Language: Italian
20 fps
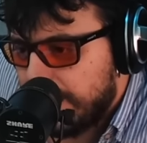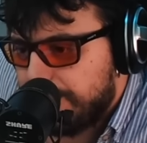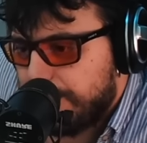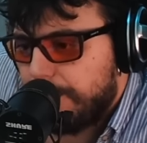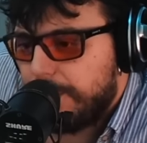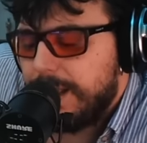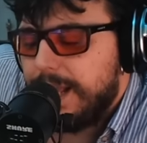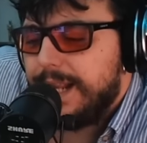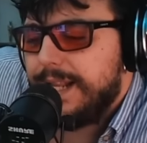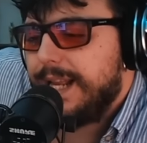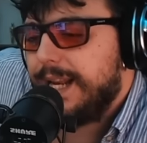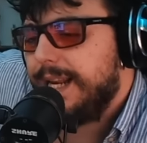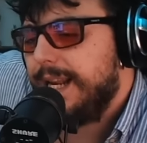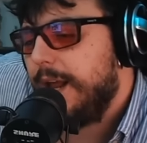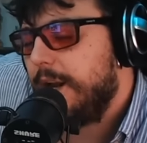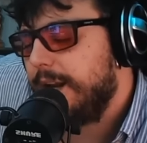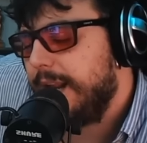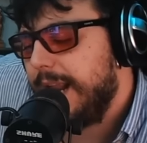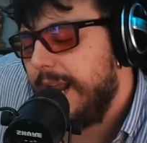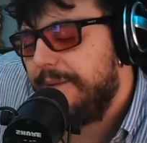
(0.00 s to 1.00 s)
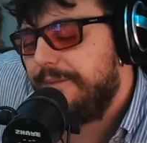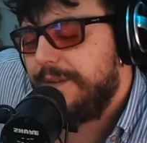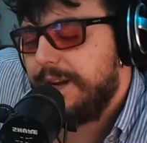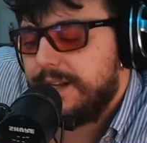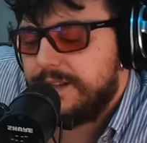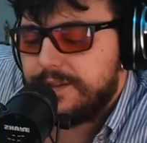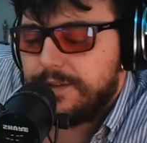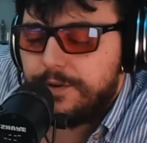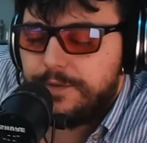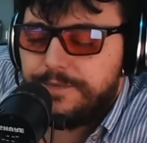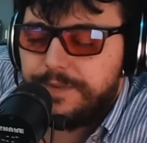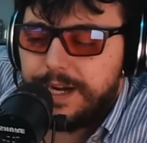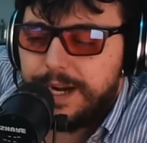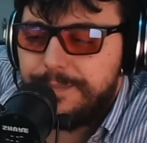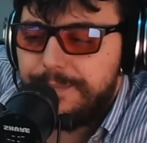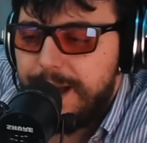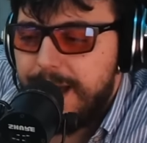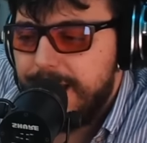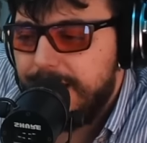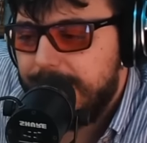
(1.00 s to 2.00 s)
Proponiamo di Netflix non lo
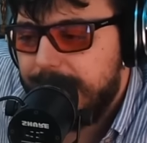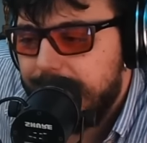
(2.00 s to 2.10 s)
farà mai